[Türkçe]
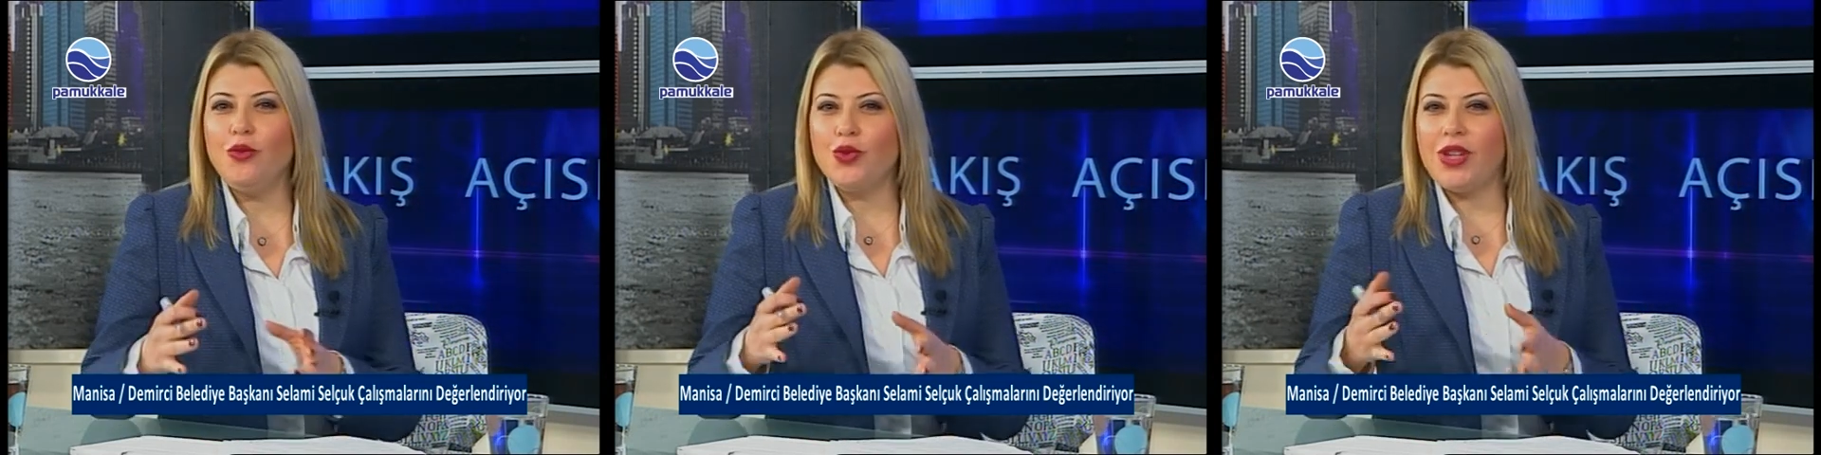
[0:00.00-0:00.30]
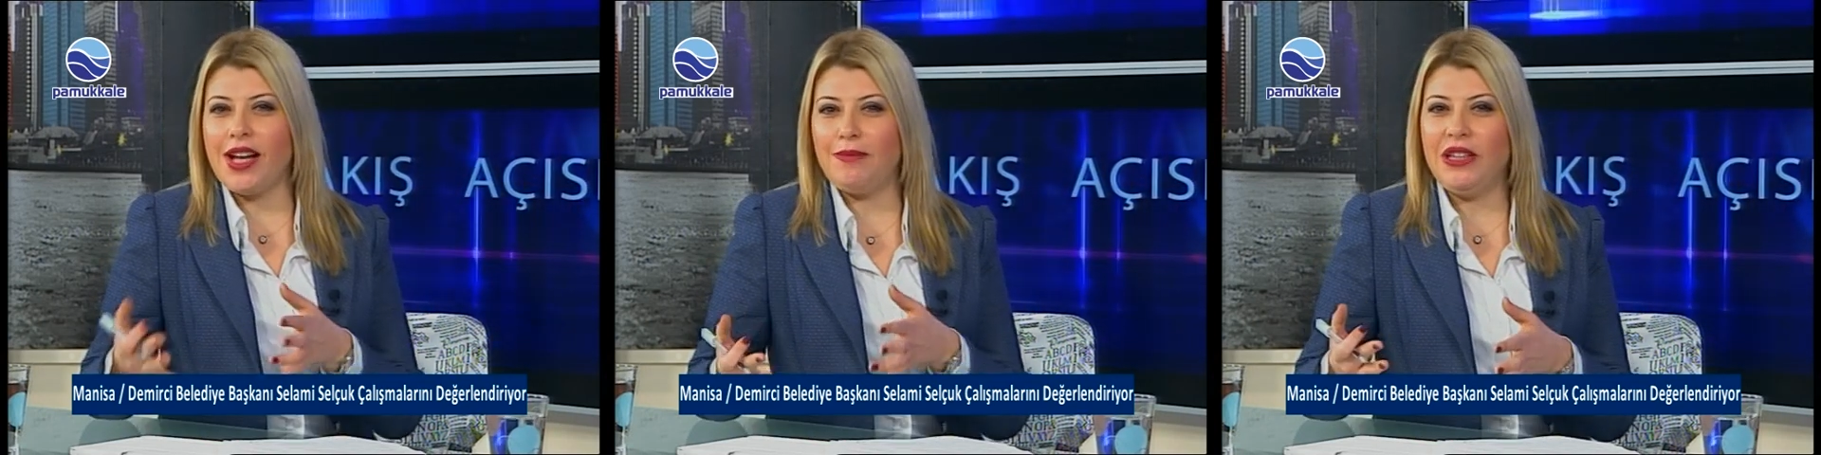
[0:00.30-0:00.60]

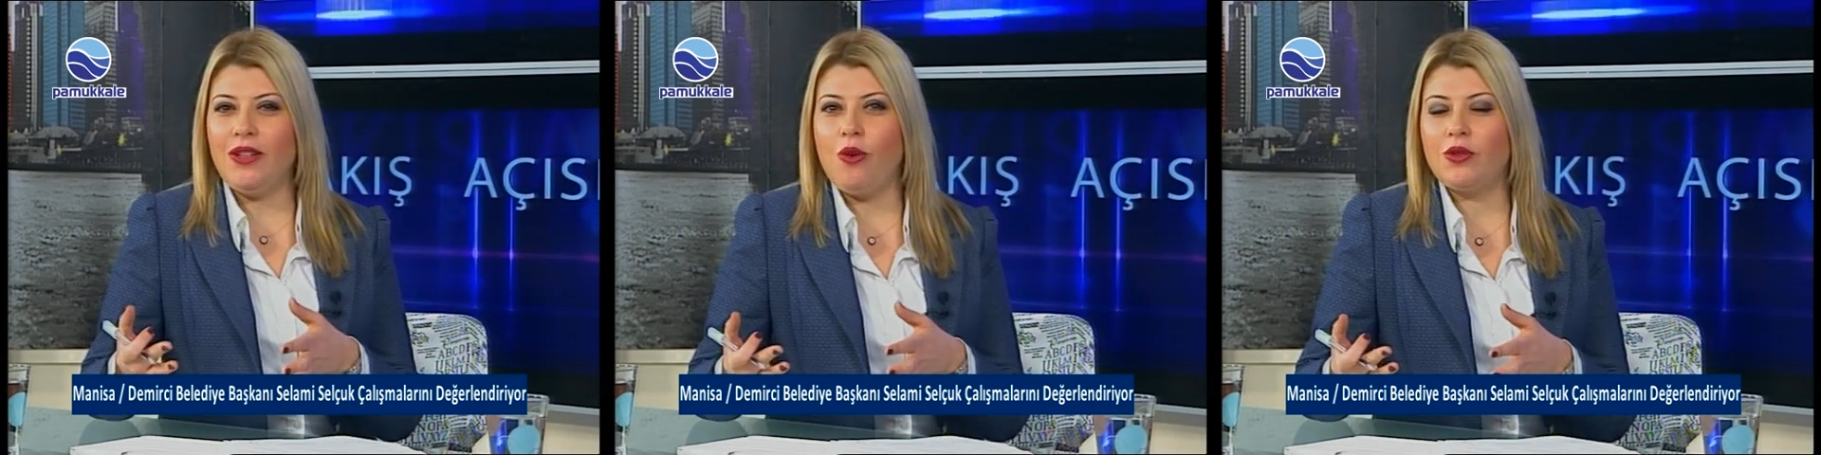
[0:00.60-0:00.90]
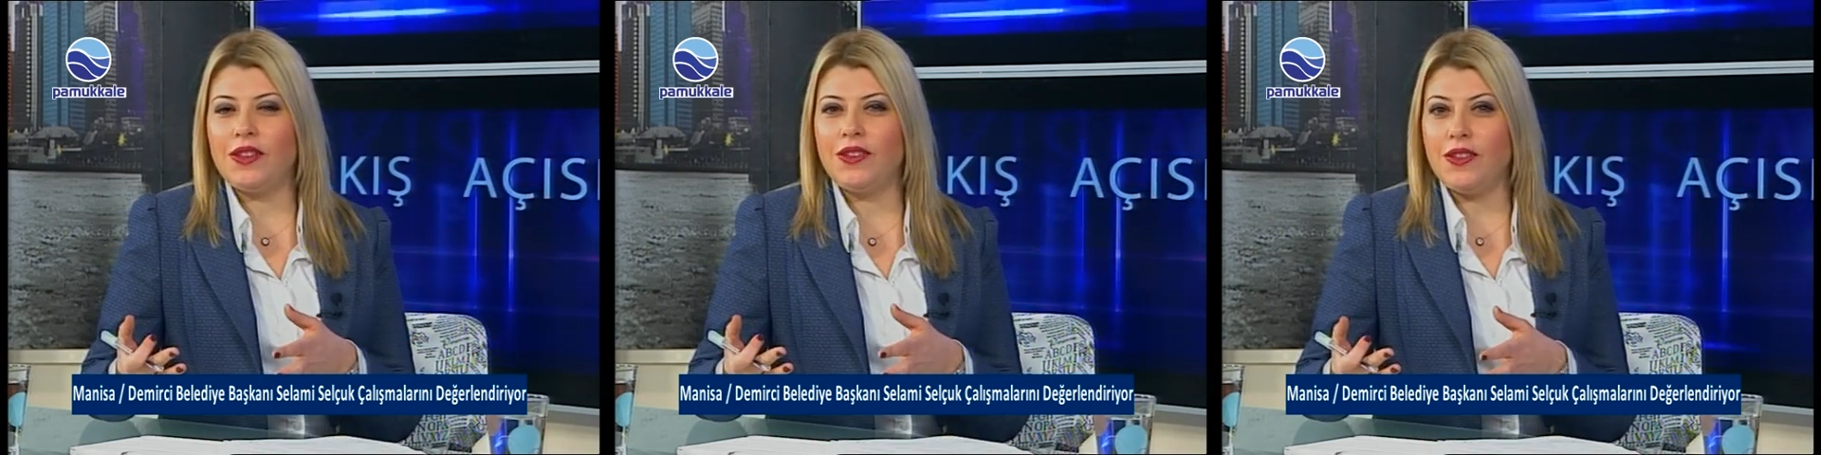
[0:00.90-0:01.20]
uzak bir
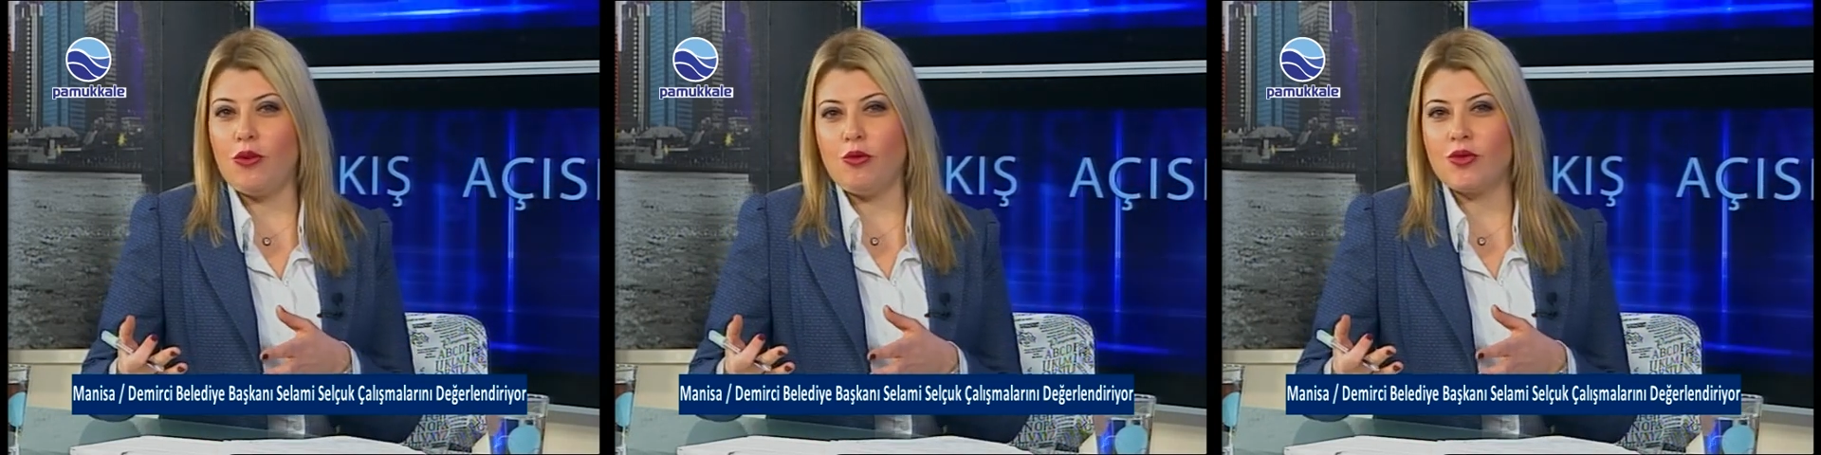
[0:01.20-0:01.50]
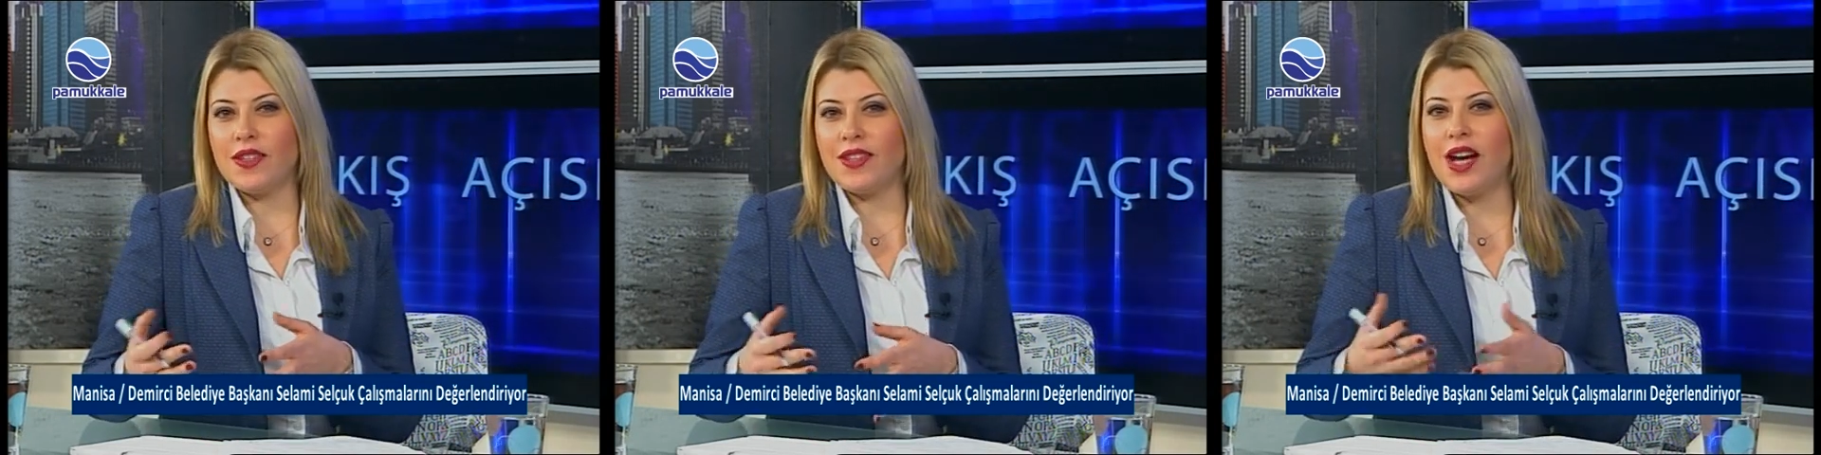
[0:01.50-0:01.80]
noktada da olsa,